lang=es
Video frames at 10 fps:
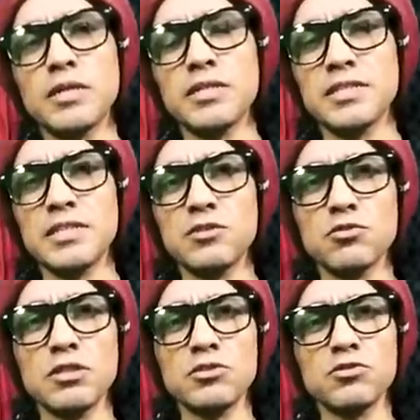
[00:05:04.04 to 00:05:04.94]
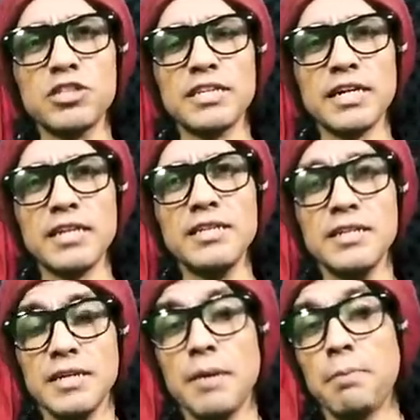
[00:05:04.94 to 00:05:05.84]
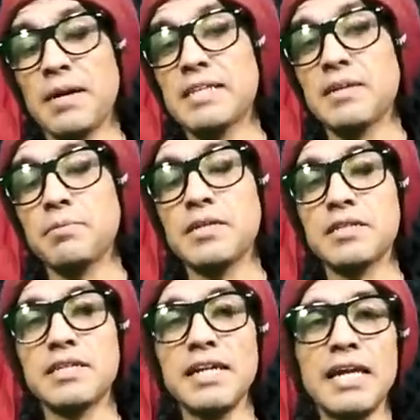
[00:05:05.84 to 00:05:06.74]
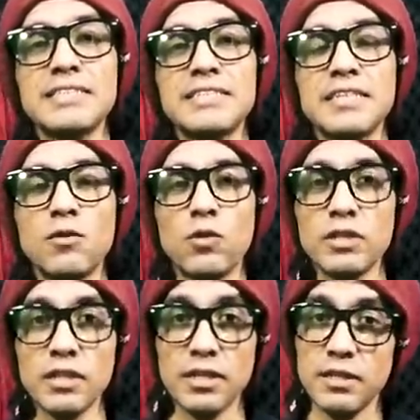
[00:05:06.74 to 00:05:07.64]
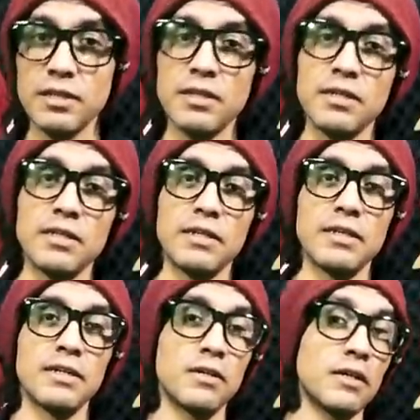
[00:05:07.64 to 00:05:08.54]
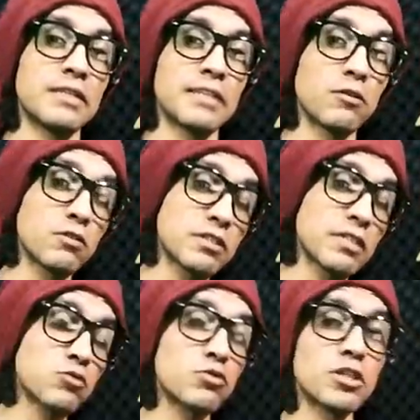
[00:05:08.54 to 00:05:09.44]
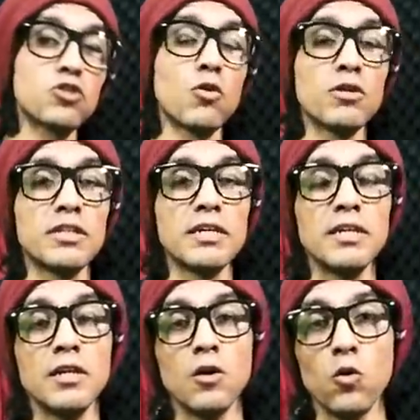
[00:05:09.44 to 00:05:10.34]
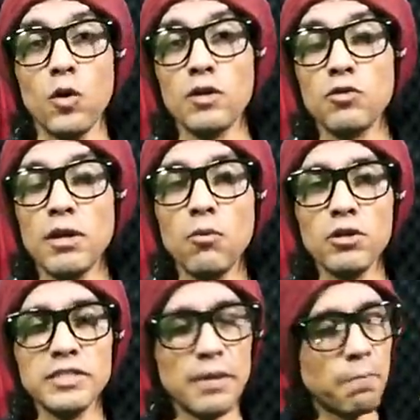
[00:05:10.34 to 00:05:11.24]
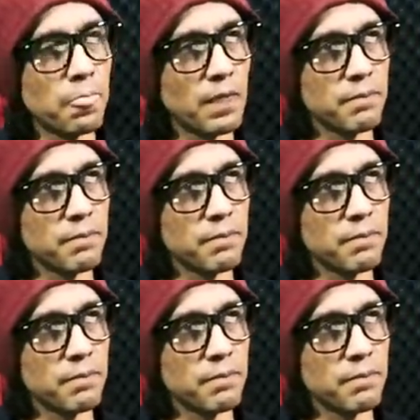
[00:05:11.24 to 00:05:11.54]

bien que hiciera esto, esto Shanahan, para también que Lance se dé cuenta de eh, hasta dónde está su techo ahorita jugando en la bolsa.